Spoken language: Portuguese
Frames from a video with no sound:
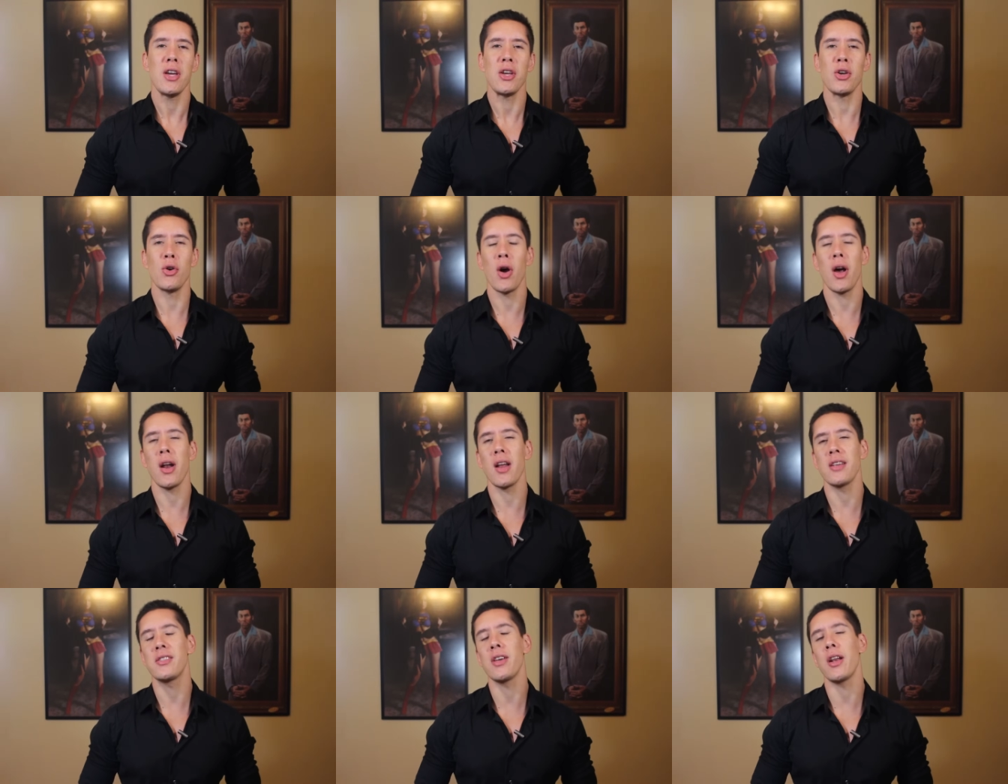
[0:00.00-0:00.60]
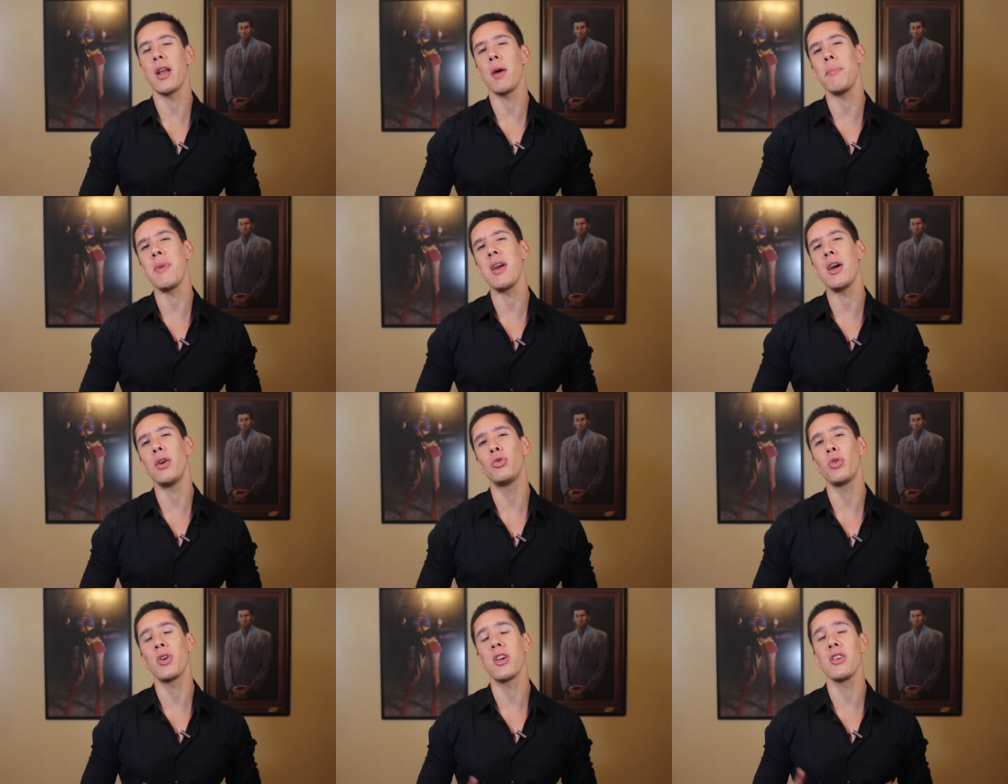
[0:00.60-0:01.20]
em um
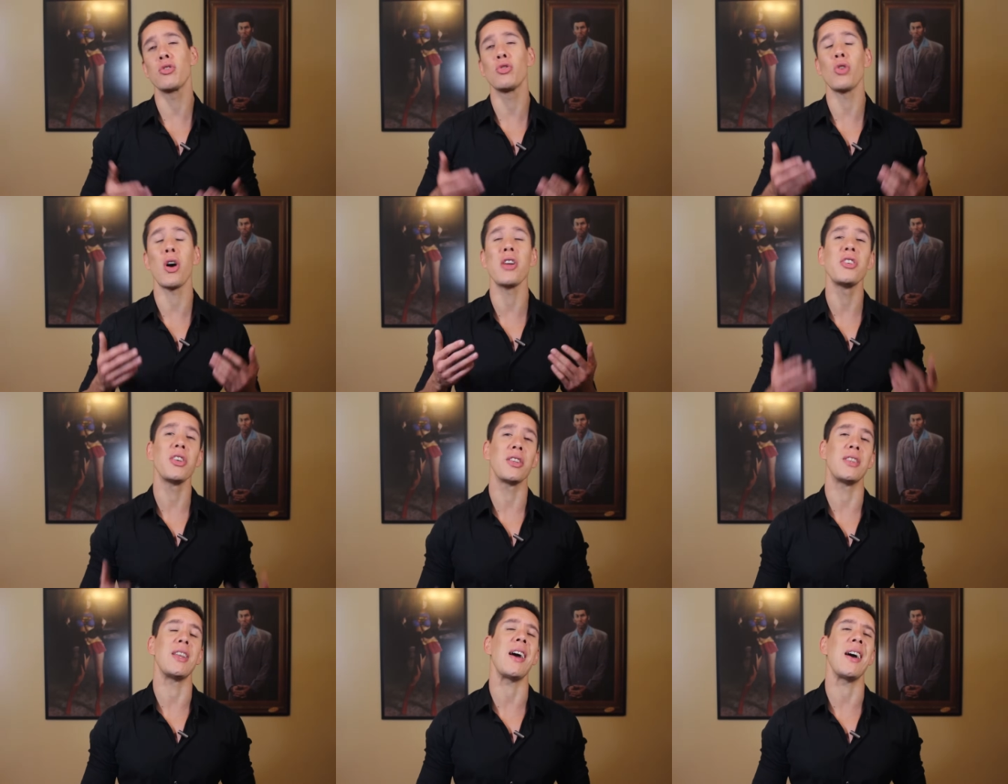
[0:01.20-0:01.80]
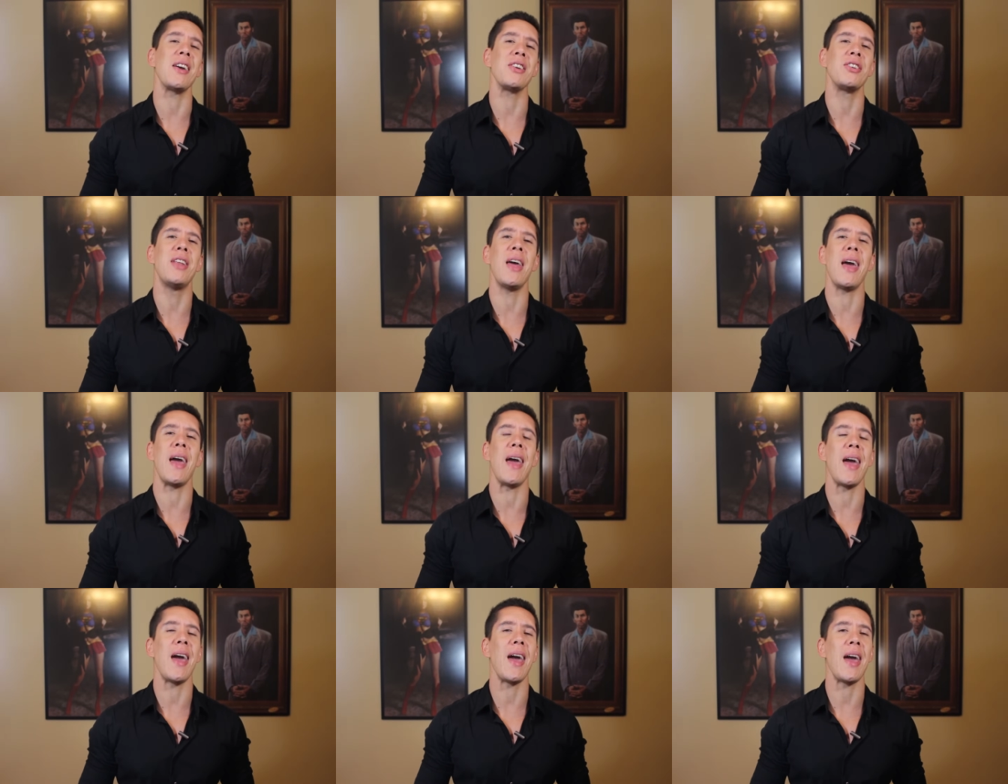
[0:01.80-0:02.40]
relacionamento que só te traz
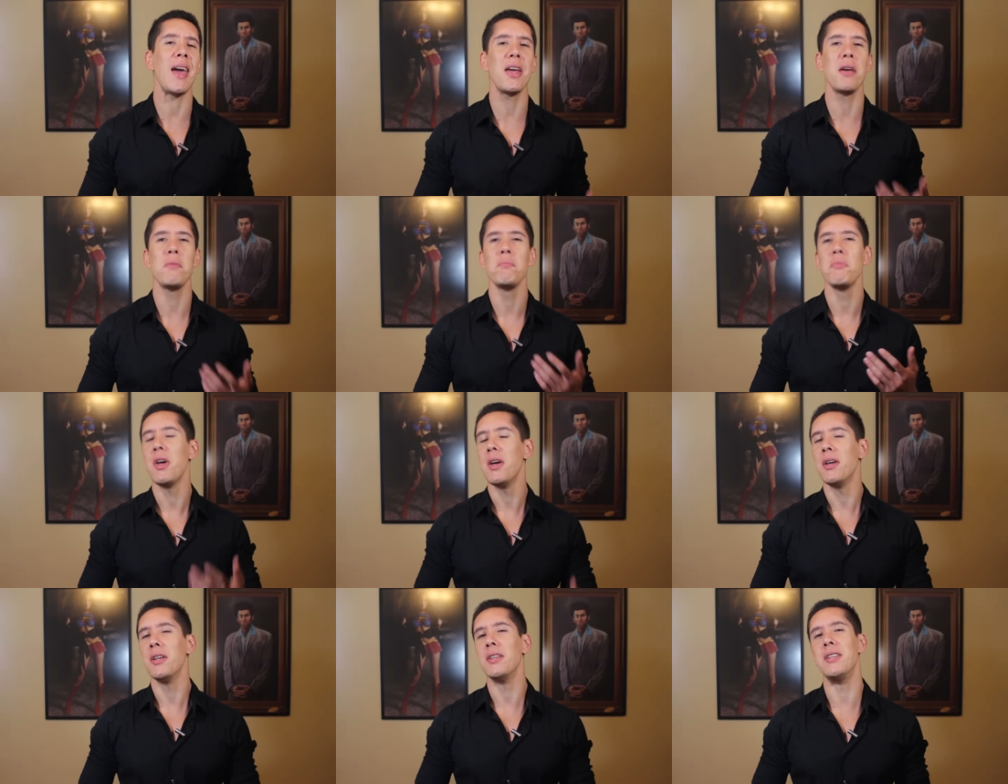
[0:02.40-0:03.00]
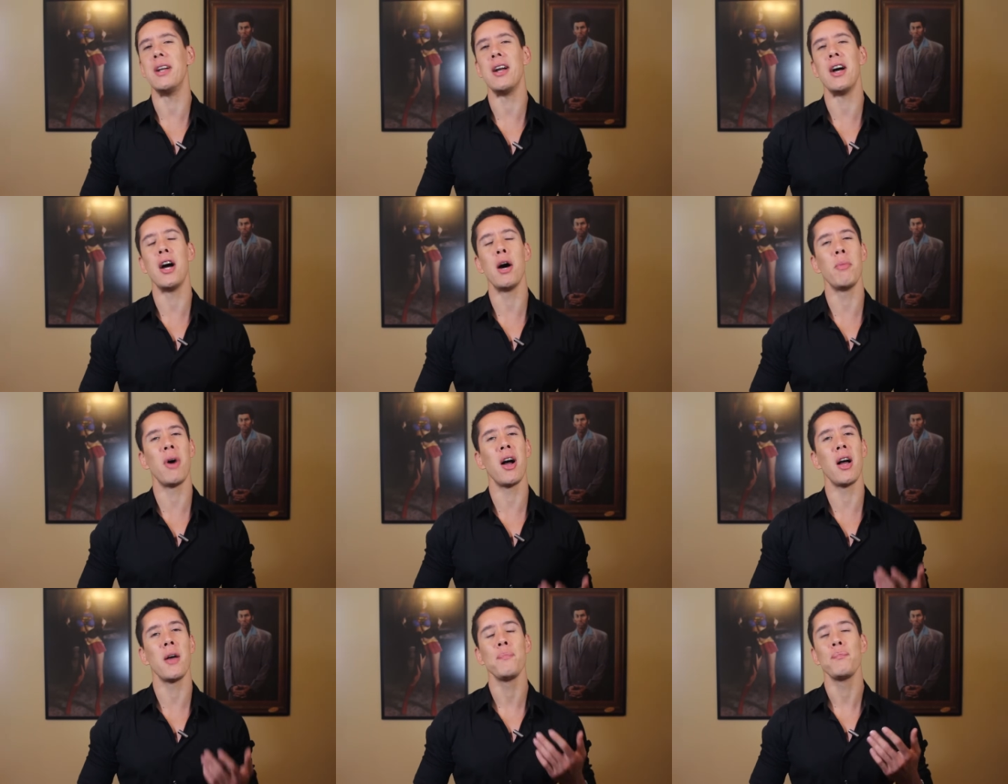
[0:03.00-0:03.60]
DR,
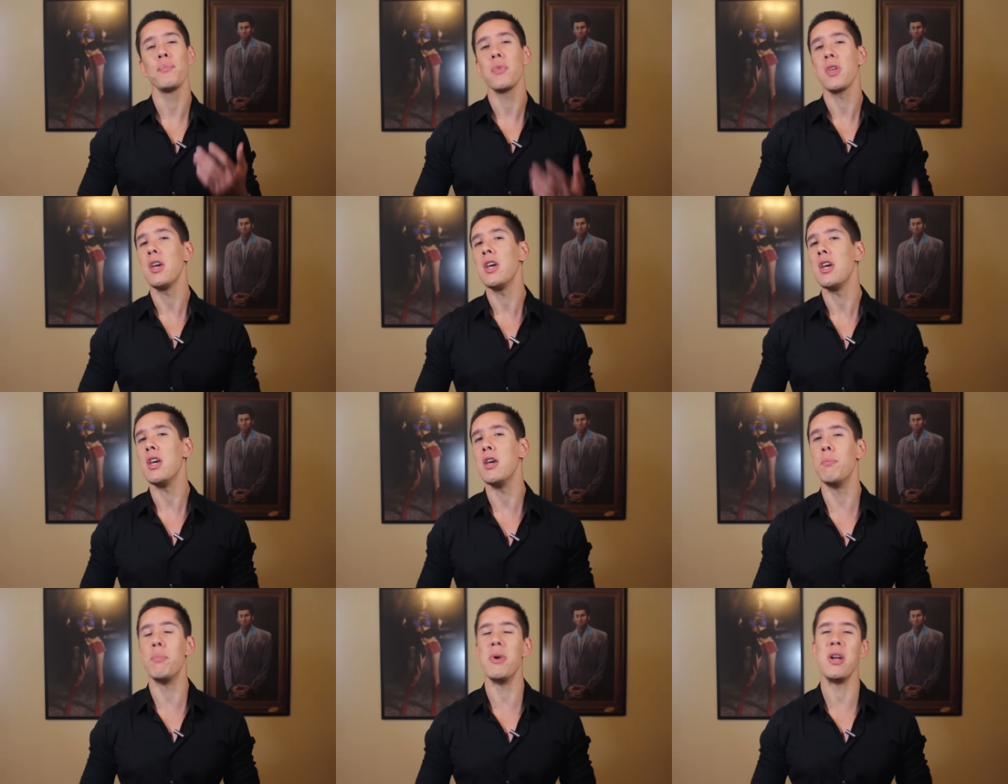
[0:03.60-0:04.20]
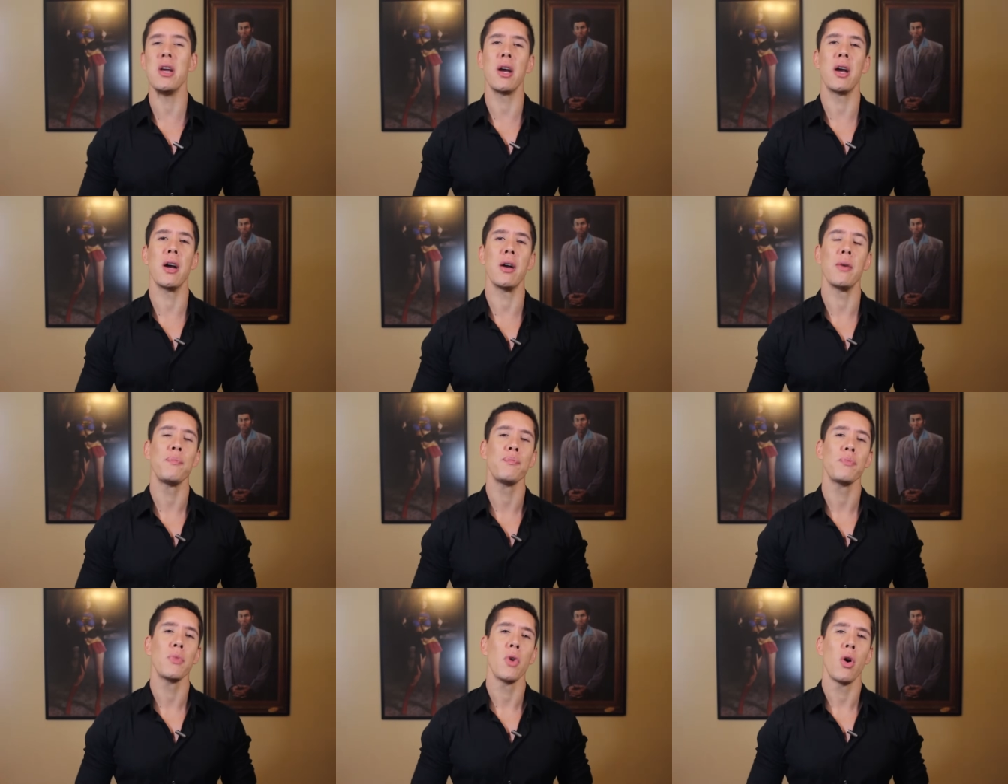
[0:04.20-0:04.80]
drama e briga